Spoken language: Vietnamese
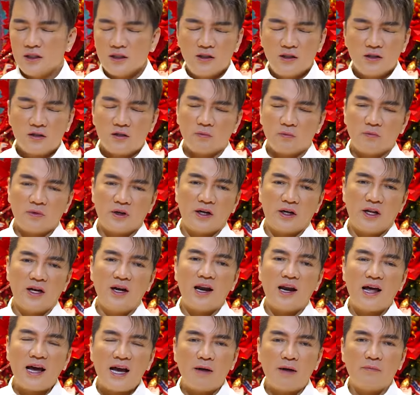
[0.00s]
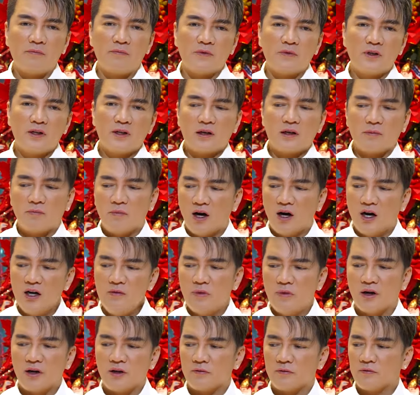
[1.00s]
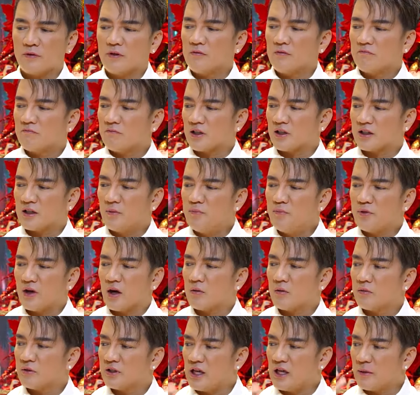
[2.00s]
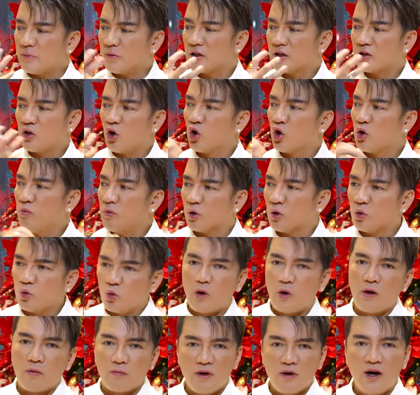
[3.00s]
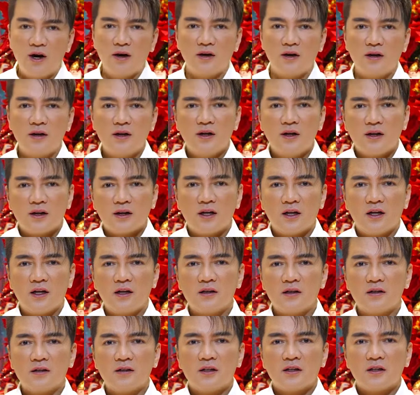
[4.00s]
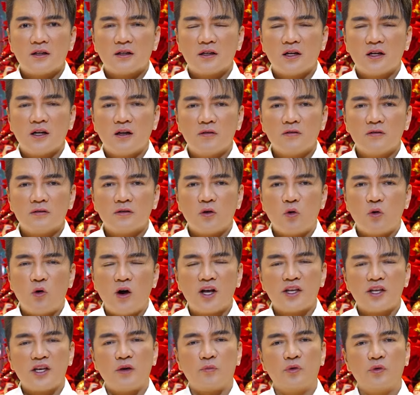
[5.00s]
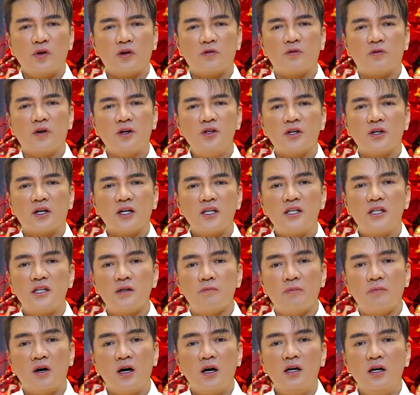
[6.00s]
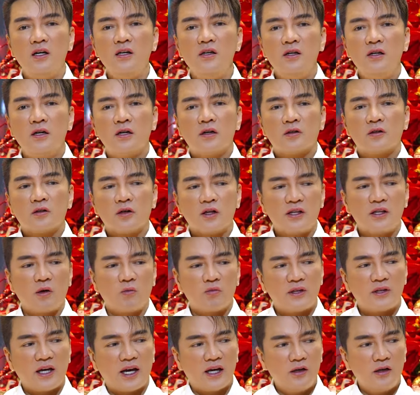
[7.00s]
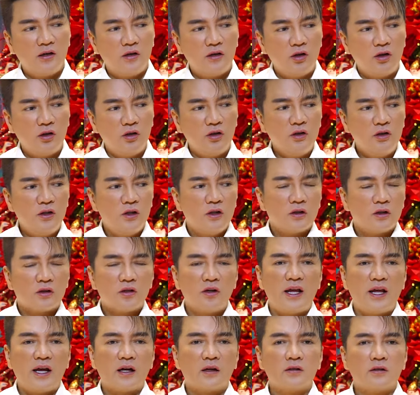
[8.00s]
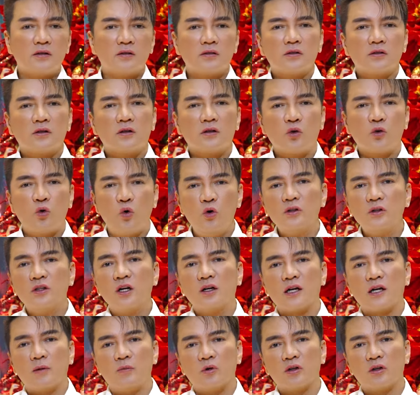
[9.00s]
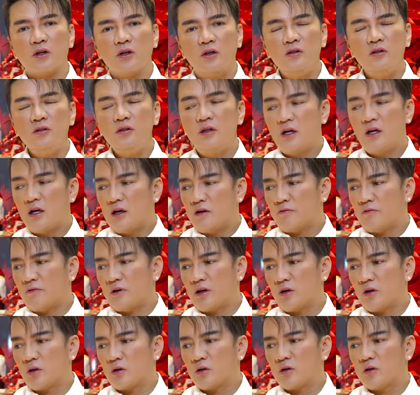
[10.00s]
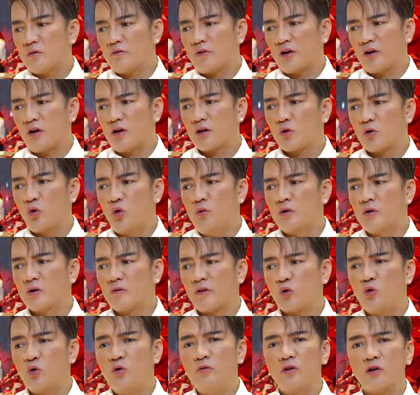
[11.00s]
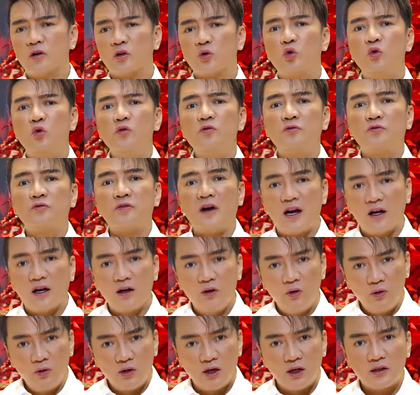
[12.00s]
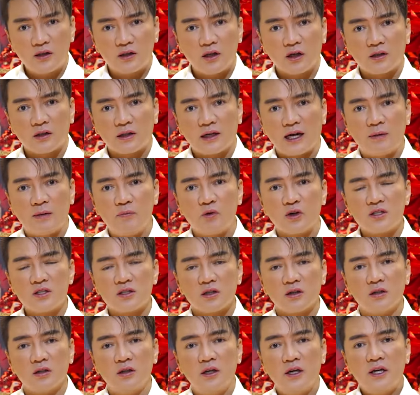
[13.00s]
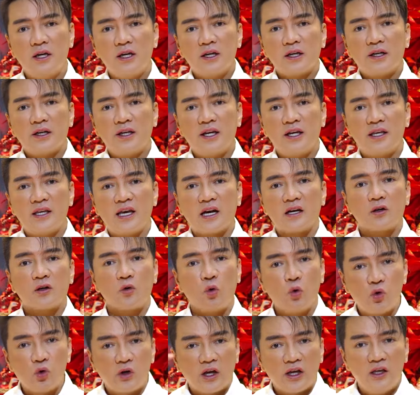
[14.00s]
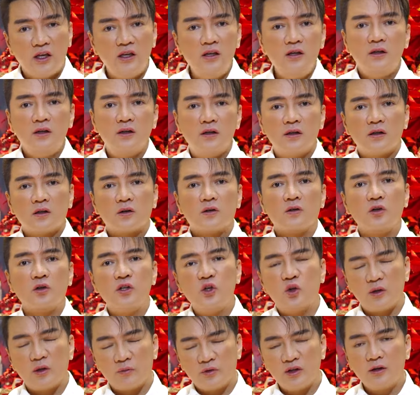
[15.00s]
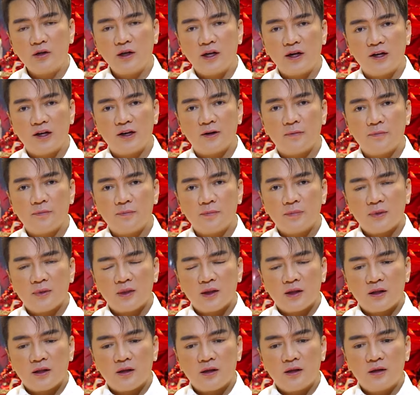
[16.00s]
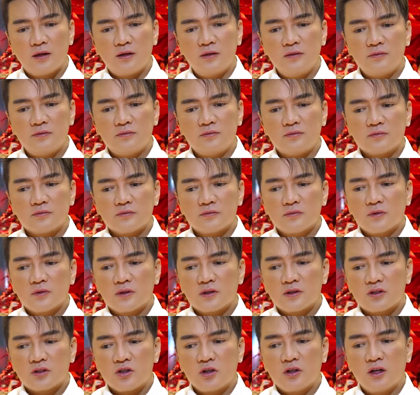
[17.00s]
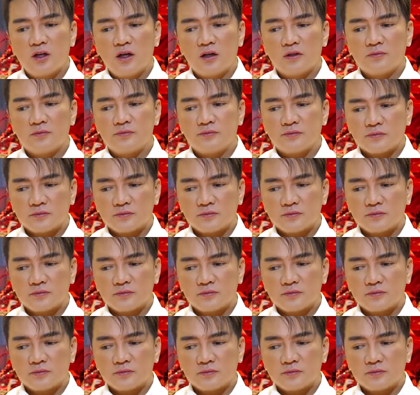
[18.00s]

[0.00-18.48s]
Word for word: chứ còn mà để làm mới mình và chấp nhận dẹp cái tôi của mình qua một bên đã để hòa nhập được với những cái gì mới cái dòng chảy nó nó nó nó đang cuốn tất cả mọi thứ và nó phải nó cuốn không phải cuốn rồi nó cuốn phăng luôn hết tất cả một cái sự nghe nhạc cũ kỹ của nhiều năm trước đây đó. cho nên